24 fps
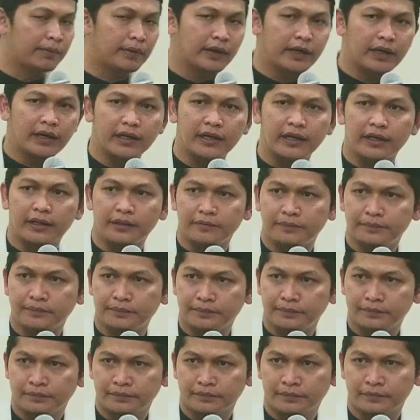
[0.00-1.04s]
apa kagak
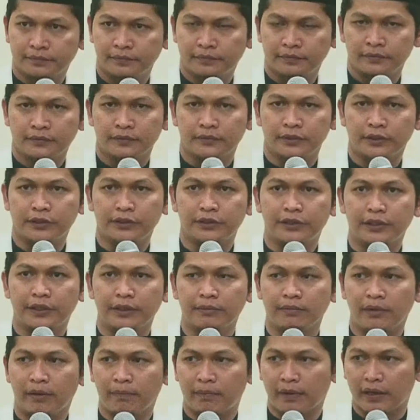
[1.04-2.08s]

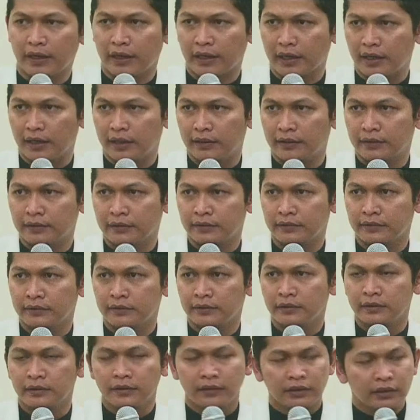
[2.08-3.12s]
diterima apa kagak
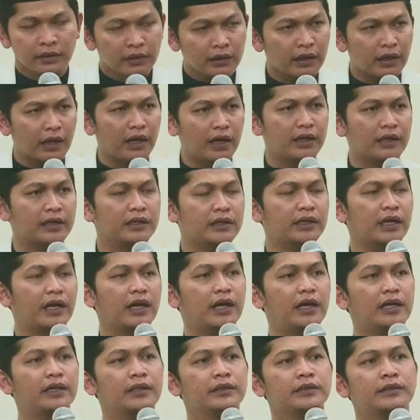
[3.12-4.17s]

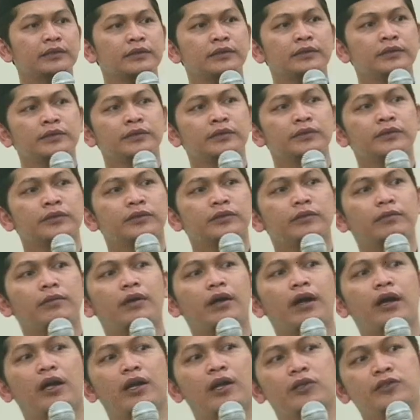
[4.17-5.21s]
kagak coba
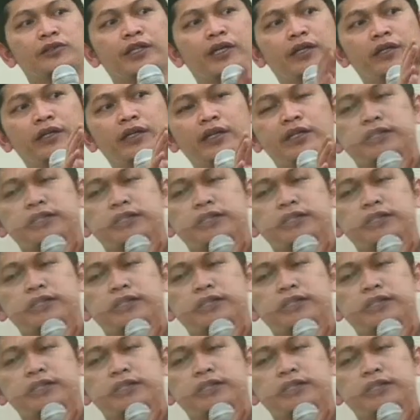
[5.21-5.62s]
kalau saya dari